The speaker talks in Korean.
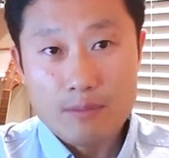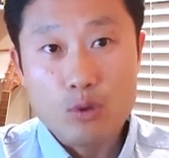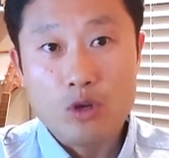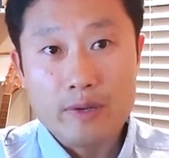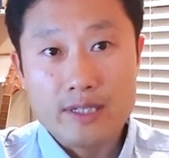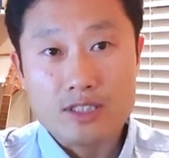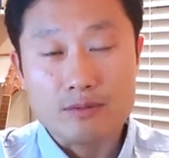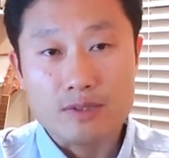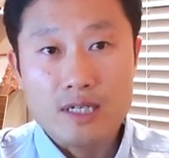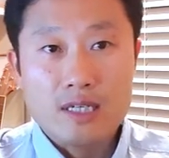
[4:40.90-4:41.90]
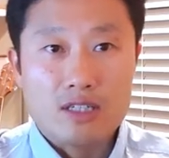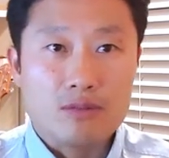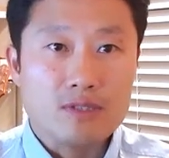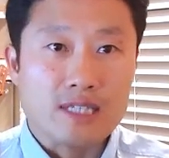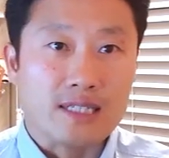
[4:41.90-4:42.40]
본업의 관점은.
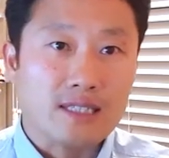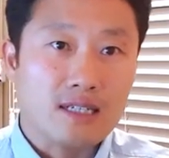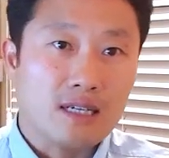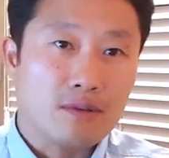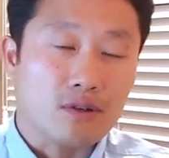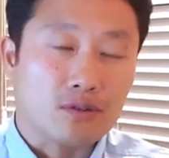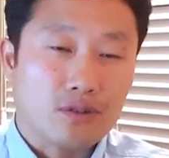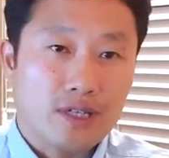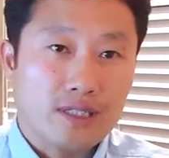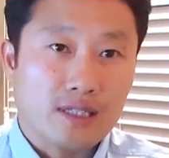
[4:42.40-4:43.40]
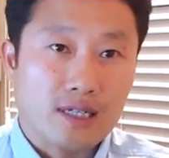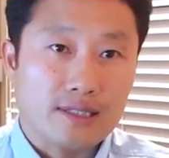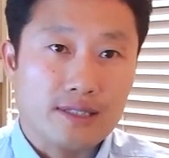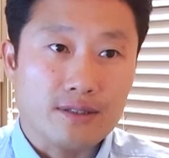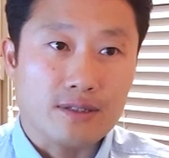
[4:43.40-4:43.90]
여러분들 장사를 하면 어떻게
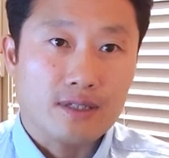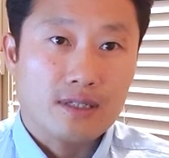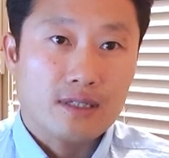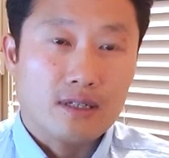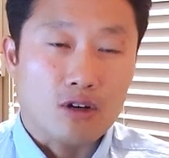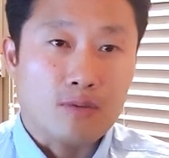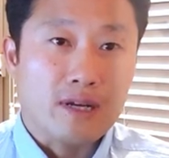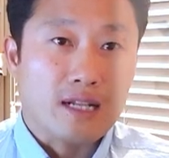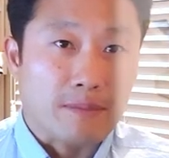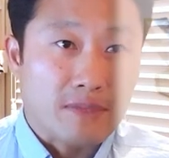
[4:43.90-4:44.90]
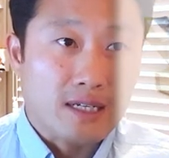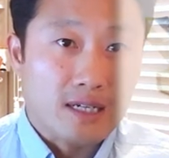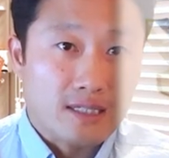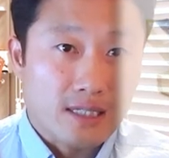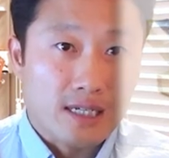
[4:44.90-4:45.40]
생각하세요? 얼마를
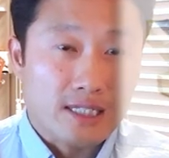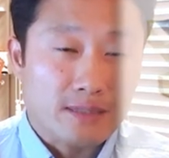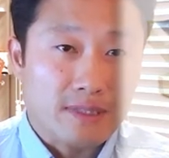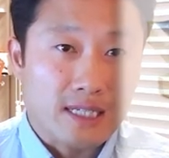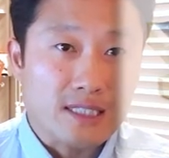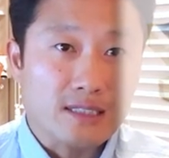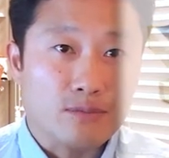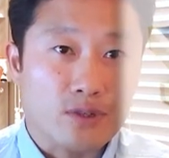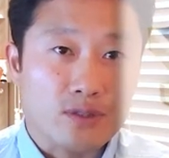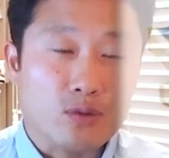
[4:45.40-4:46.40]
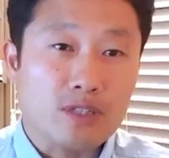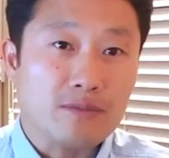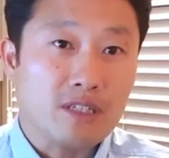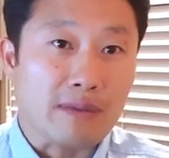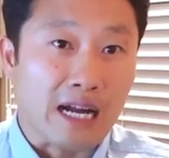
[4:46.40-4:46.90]
남길까를 생각하지만 사실은 뭐예요?
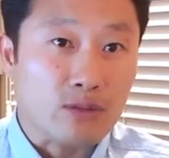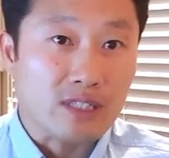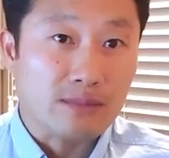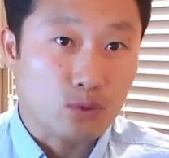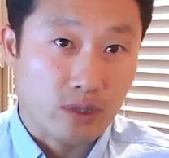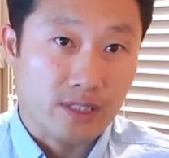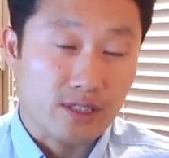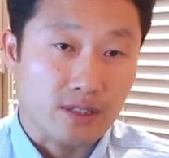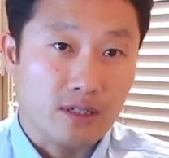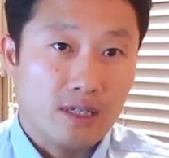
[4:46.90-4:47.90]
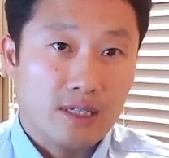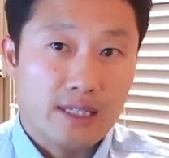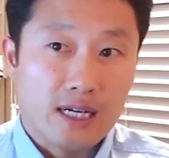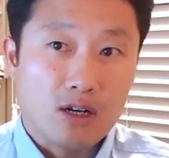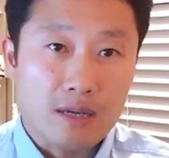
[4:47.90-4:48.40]
손님들이 많이 왔으면 좋겠죠.
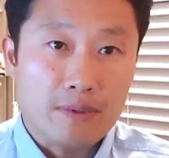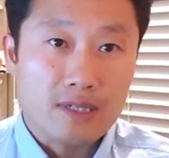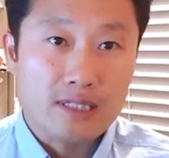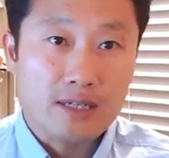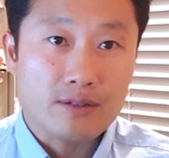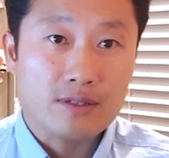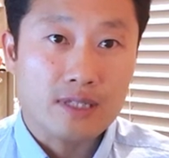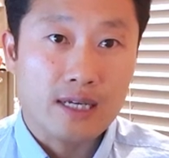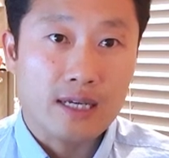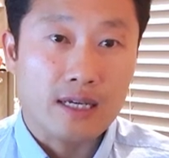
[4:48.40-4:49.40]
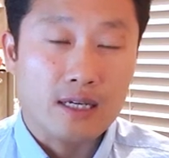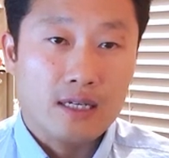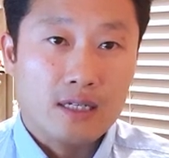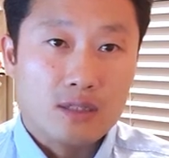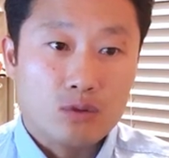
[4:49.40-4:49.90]
내가 카페를 차렸는데
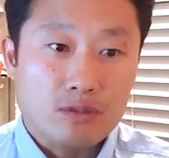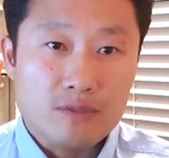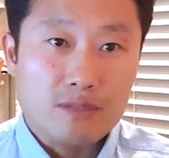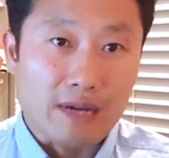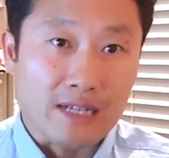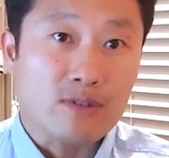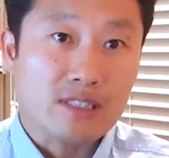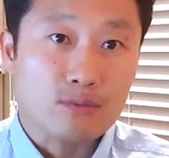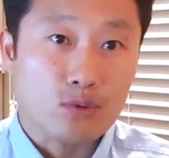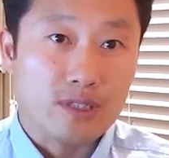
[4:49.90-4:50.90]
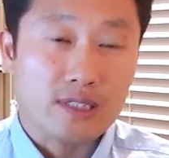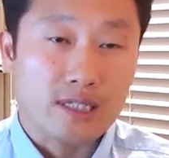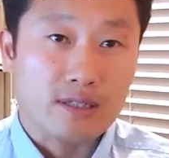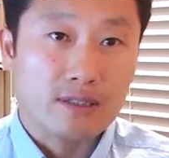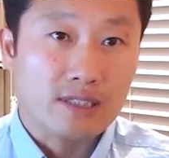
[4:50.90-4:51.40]
손님들이 많이 왔으면
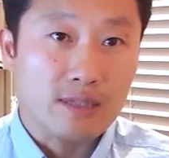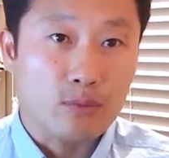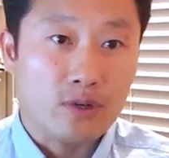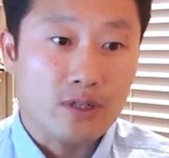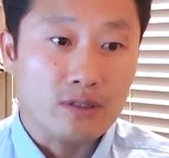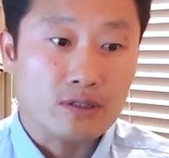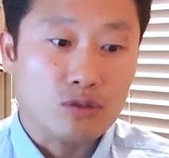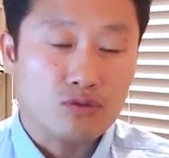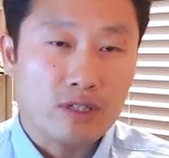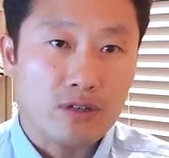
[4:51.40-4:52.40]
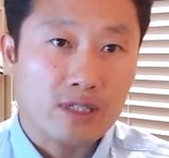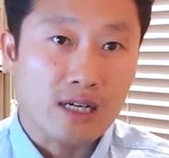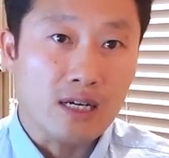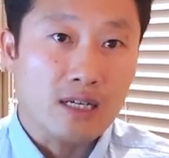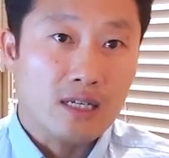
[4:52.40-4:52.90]
좋겠잖아요. 그게 뭐예요? 은연중에
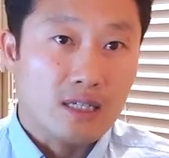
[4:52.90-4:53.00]
여기가